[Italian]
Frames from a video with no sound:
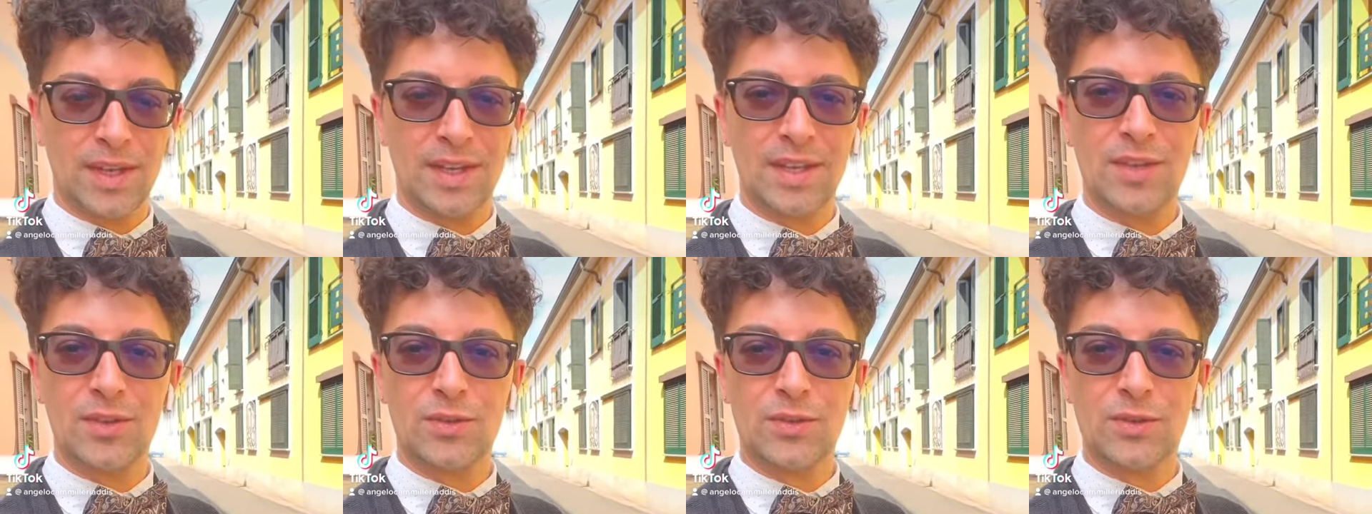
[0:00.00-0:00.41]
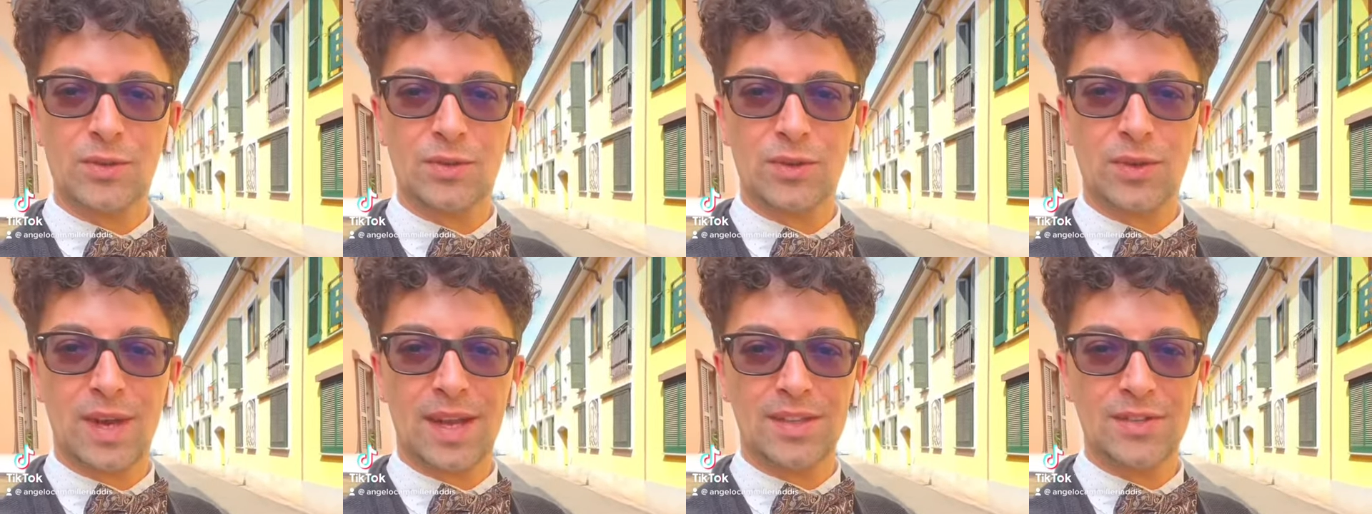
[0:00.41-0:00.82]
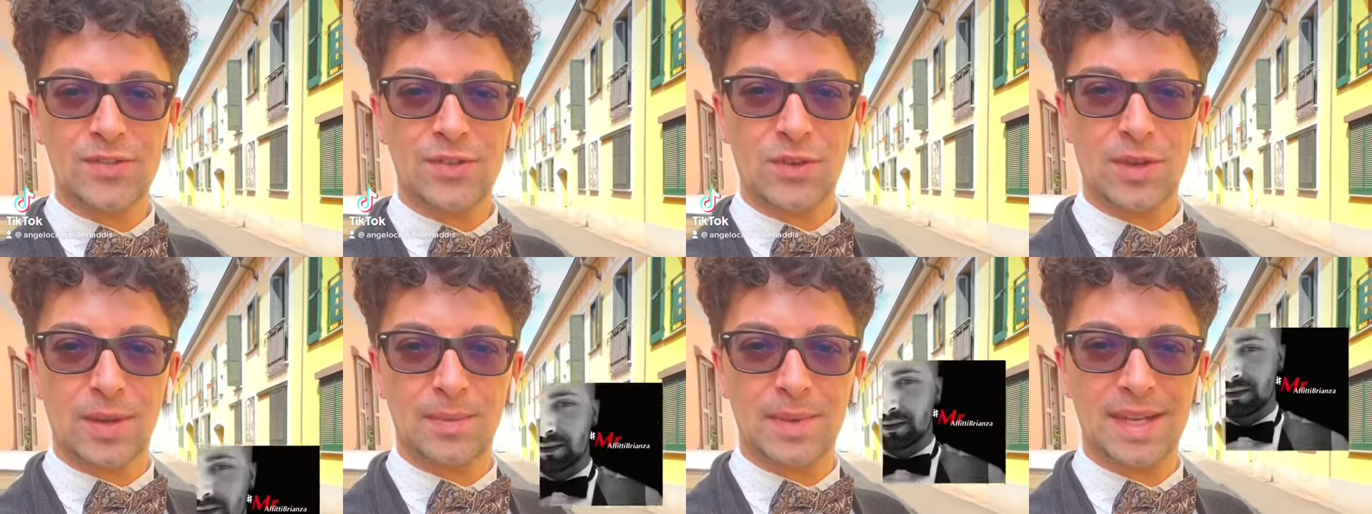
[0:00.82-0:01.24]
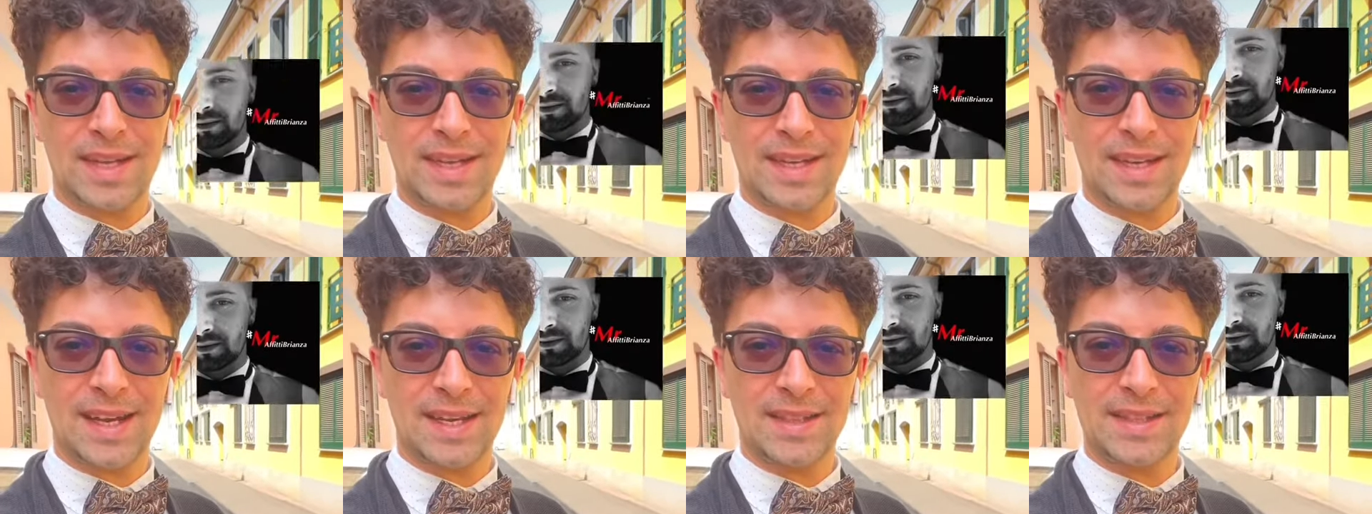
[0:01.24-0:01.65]
io sono Angelo Camilleri
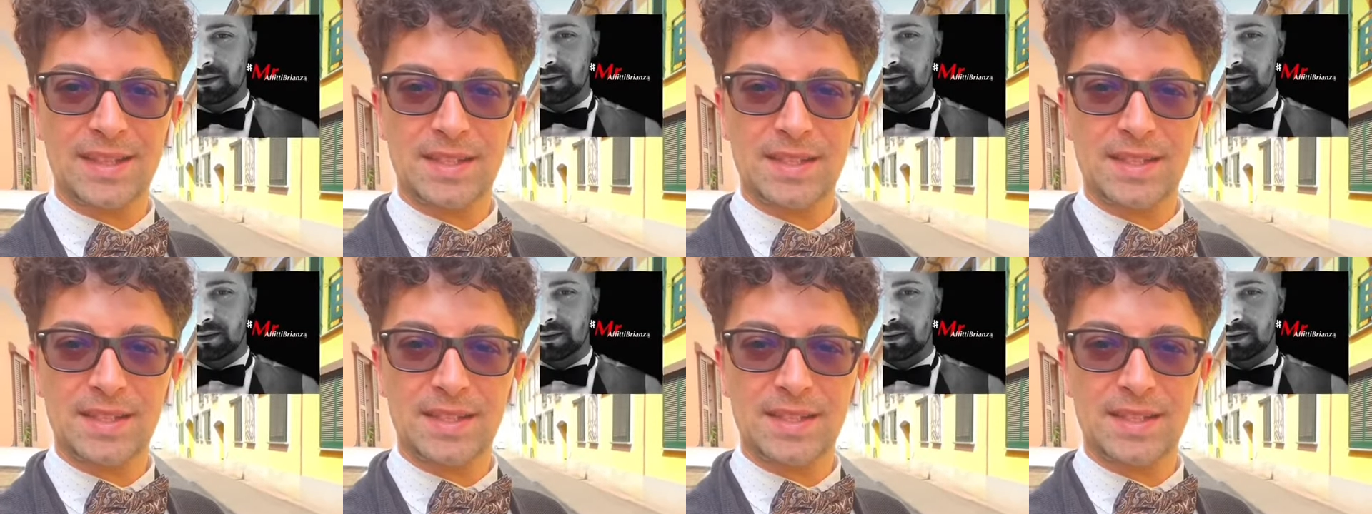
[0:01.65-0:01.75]
Addis,